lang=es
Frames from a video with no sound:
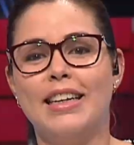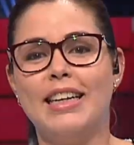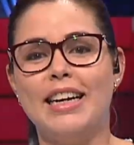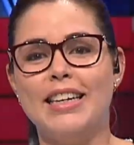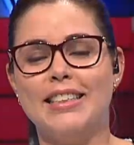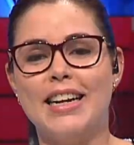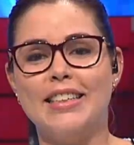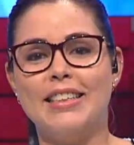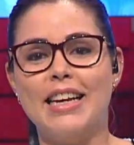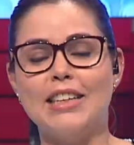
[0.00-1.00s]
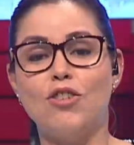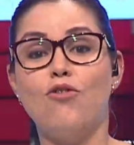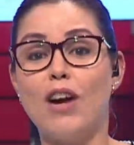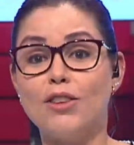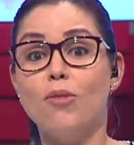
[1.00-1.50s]
Gracias Nelson,
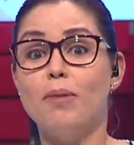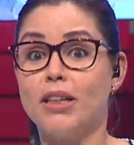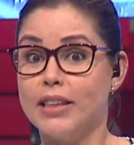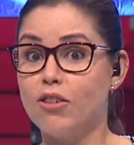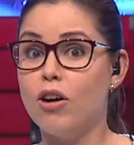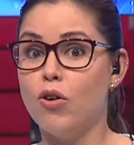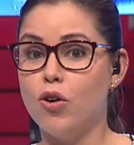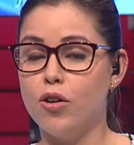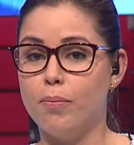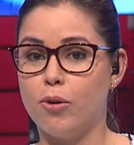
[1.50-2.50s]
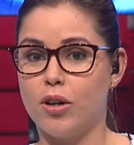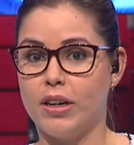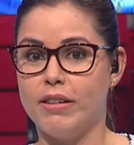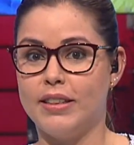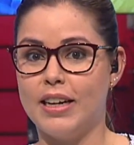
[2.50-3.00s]
falta un partido aún por
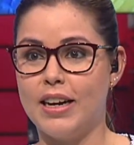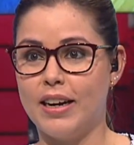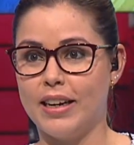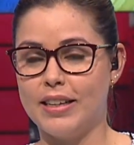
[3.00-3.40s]
revisar en